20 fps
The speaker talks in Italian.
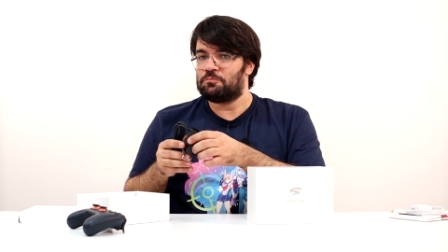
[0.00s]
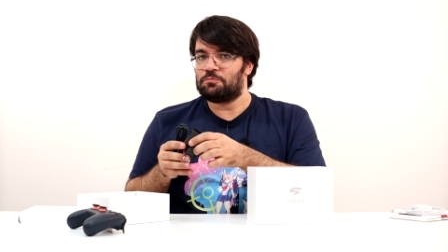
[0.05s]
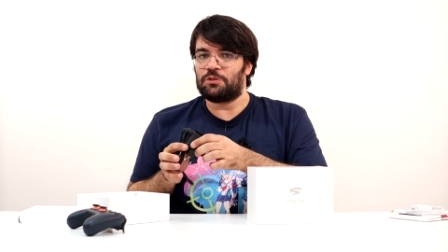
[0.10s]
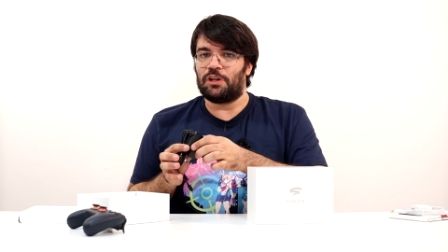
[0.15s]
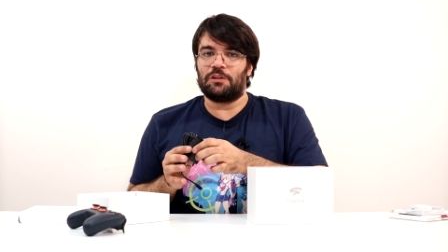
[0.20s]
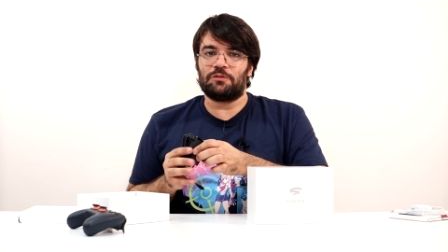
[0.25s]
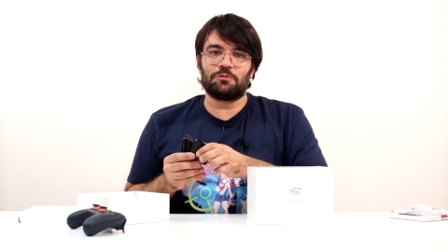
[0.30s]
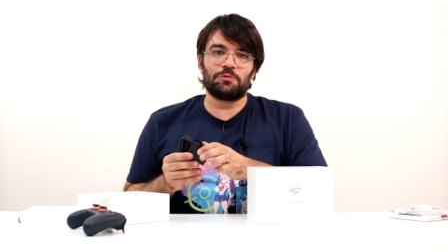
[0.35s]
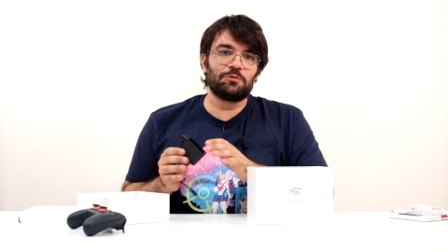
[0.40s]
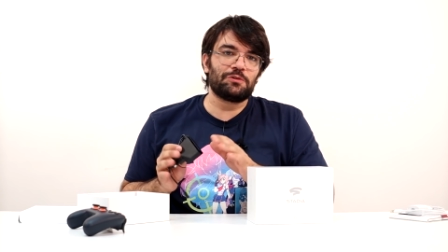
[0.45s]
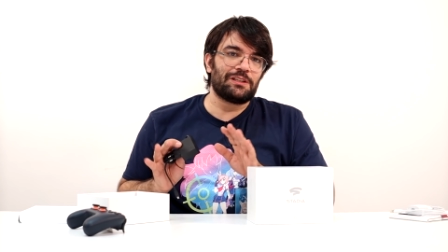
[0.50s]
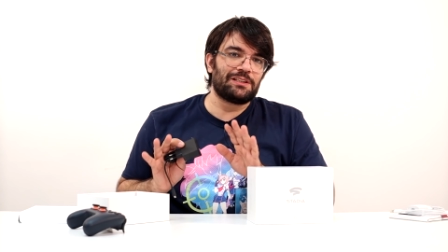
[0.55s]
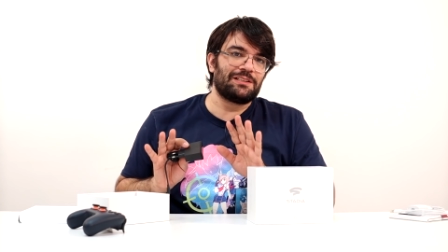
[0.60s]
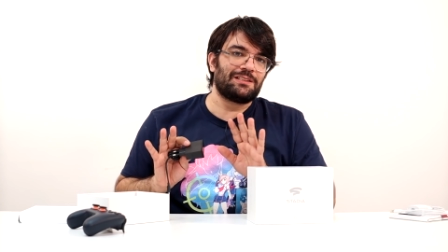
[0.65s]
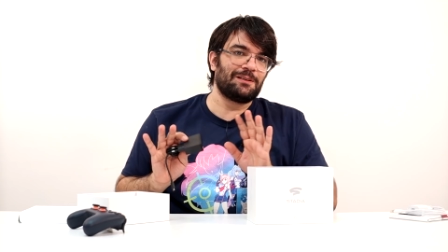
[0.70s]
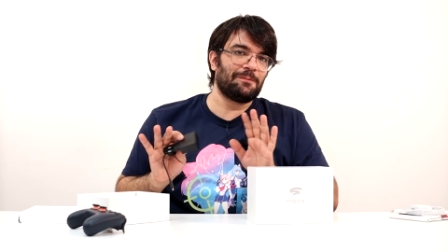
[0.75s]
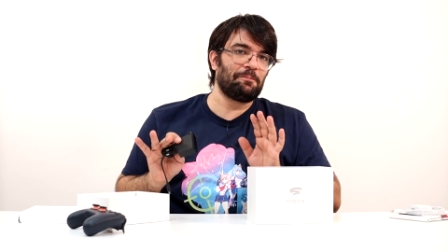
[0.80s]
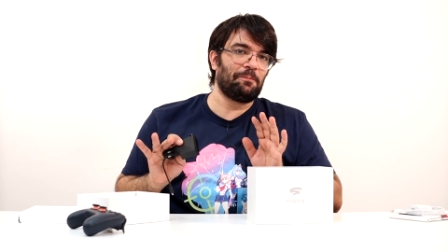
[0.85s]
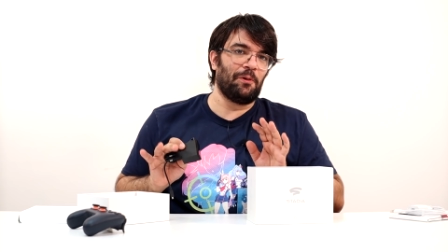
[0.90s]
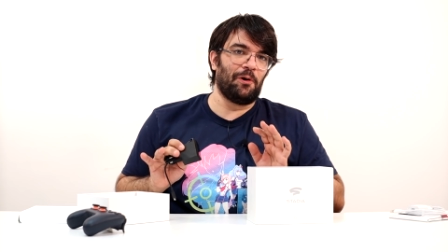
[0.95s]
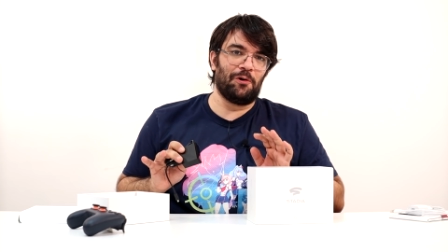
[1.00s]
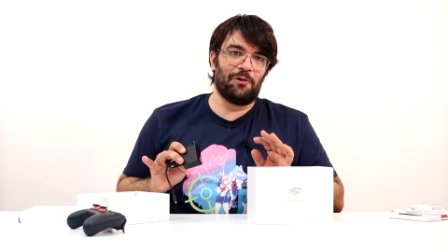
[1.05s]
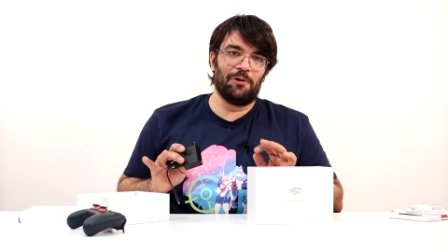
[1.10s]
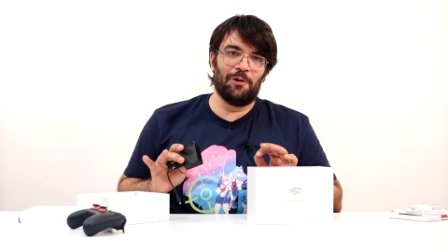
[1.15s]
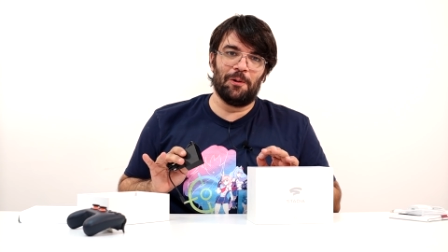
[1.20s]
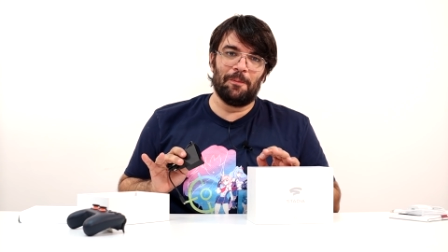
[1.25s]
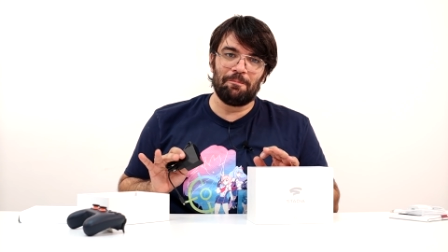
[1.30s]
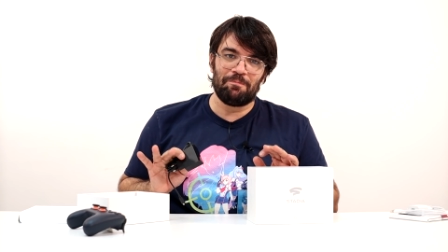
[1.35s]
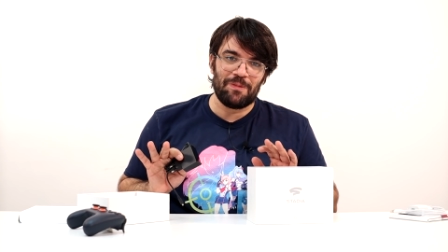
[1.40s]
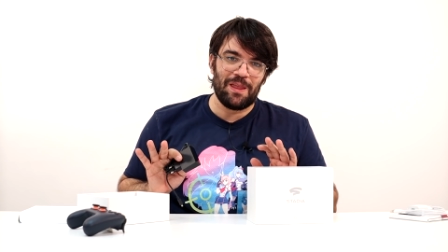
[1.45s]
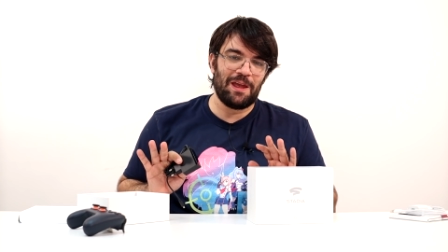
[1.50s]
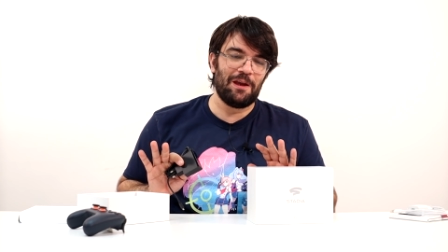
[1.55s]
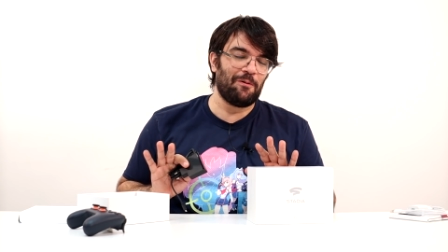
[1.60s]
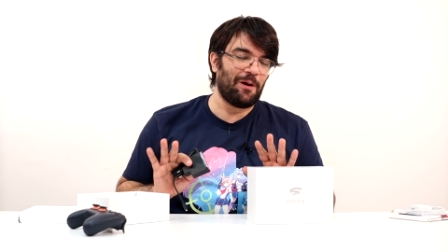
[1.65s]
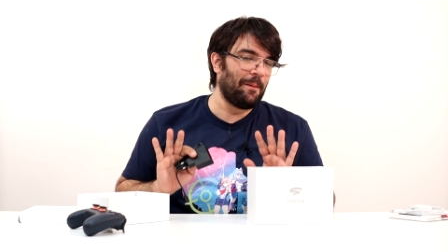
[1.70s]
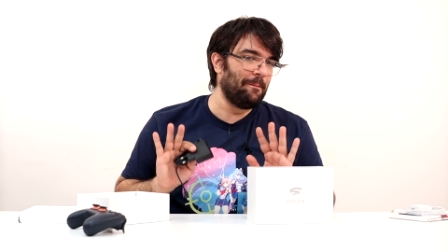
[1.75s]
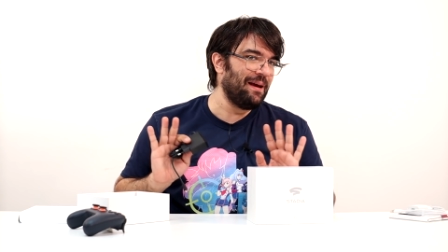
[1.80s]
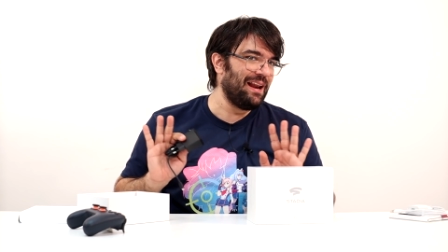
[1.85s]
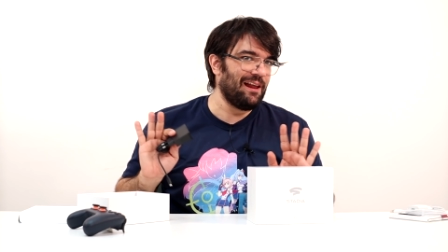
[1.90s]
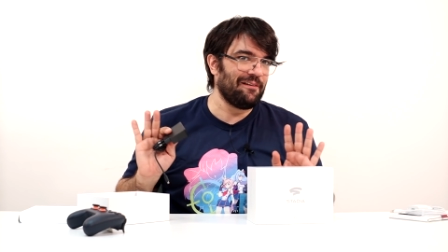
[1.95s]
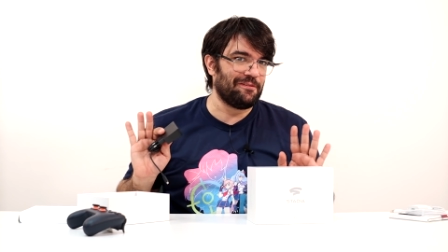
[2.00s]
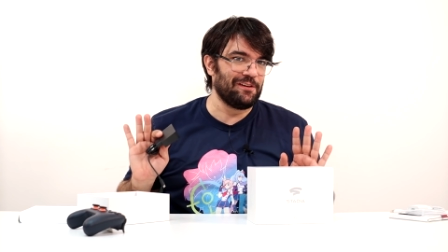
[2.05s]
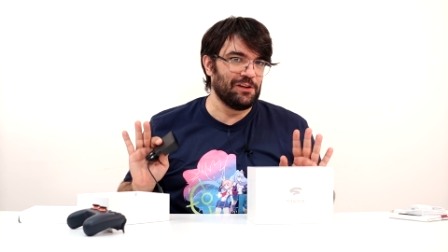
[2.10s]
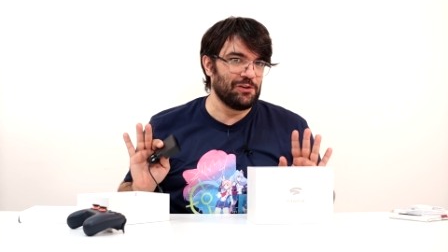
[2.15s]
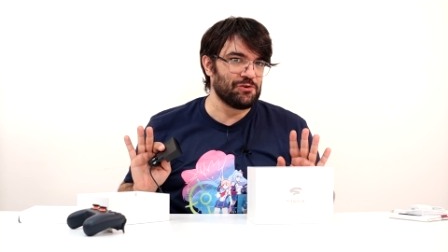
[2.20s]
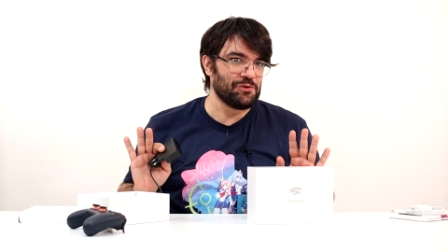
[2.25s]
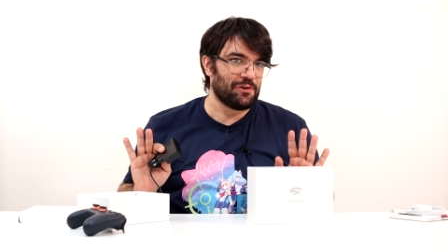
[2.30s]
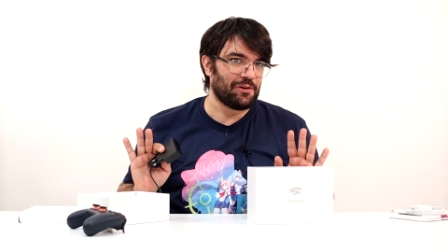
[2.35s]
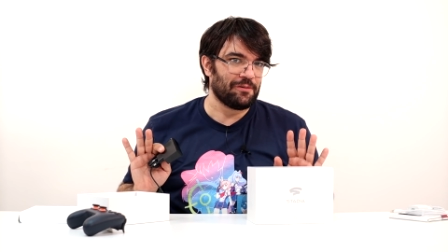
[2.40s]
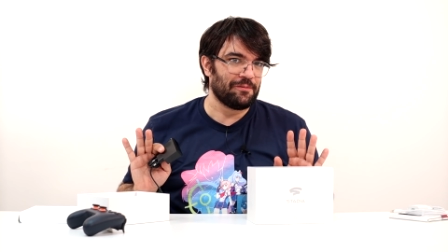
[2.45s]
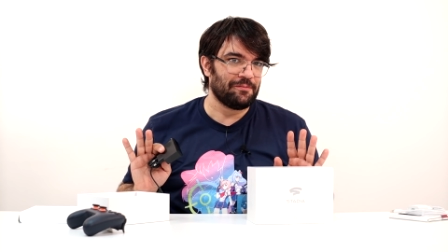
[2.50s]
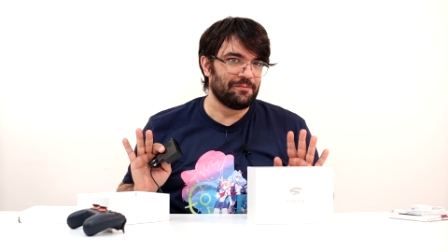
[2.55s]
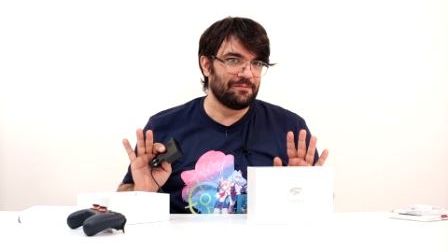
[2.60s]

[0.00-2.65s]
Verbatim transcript: cioè, scusate se poco, è una bella feature.